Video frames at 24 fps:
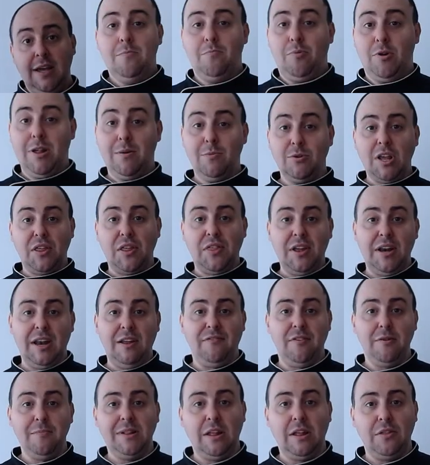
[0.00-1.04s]
Podemos hacer la
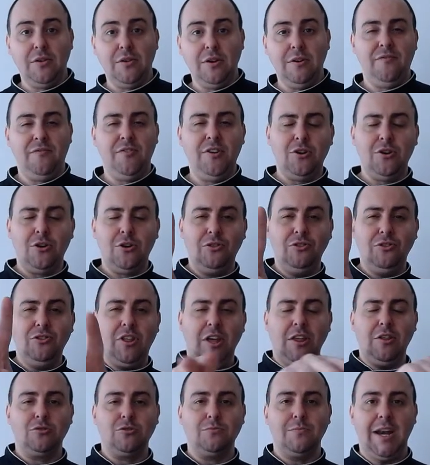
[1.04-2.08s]
fermentación en frío
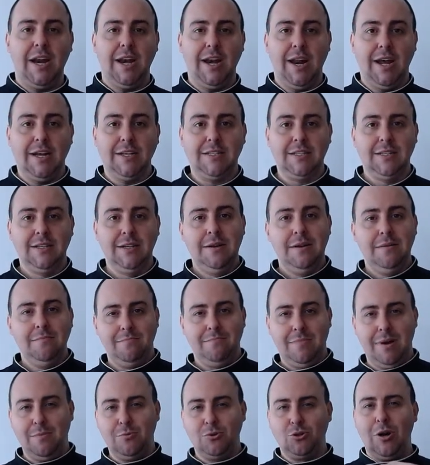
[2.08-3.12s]
de dos maneras.
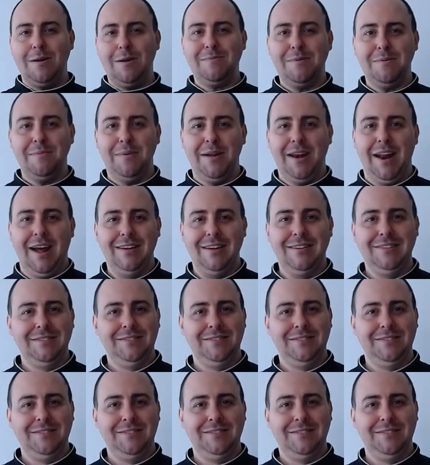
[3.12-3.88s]
Vamos con la primera.